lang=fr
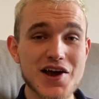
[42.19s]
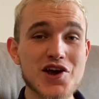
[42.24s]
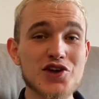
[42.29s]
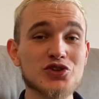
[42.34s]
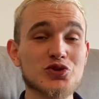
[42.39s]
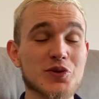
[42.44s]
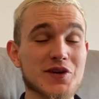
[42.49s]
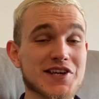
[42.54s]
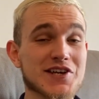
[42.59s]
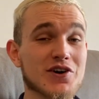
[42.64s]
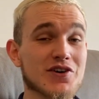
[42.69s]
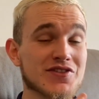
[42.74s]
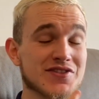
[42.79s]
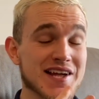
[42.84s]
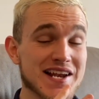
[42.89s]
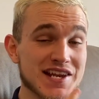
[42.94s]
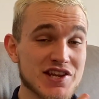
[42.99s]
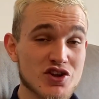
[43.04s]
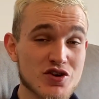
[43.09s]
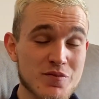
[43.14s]
Soyez en
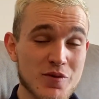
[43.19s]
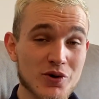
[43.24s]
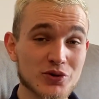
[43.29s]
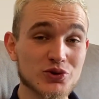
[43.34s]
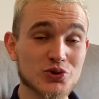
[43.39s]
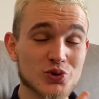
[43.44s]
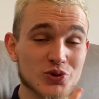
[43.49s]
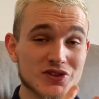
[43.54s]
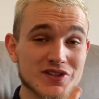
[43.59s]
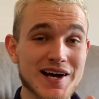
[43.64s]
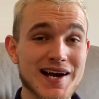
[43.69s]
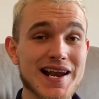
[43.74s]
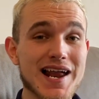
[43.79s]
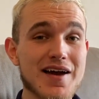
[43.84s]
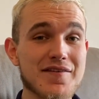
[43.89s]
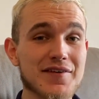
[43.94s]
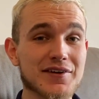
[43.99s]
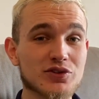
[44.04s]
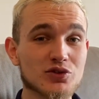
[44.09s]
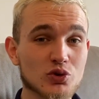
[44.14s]
alignement total
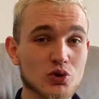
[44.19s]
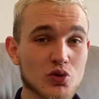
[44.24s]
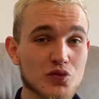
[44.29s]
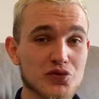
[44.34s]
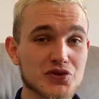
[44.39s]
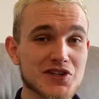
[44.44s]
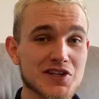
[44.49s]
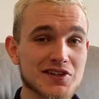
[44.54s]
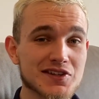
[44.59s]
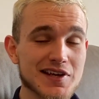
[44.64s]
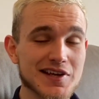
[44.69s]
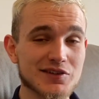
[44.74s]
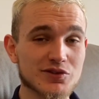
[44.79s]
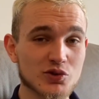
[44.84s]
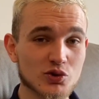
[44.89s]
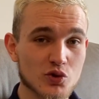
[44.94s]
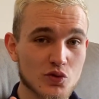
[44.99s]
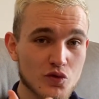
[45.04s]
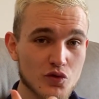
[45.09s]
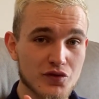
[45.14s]
avec ce que vous dites et ce
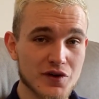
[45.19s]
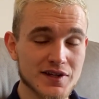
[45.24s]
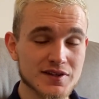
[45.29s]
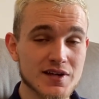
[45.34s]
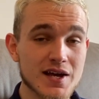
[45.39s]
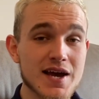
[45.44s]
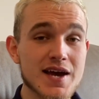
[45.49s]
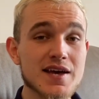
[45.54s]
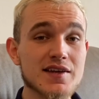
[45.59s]
que vous faites.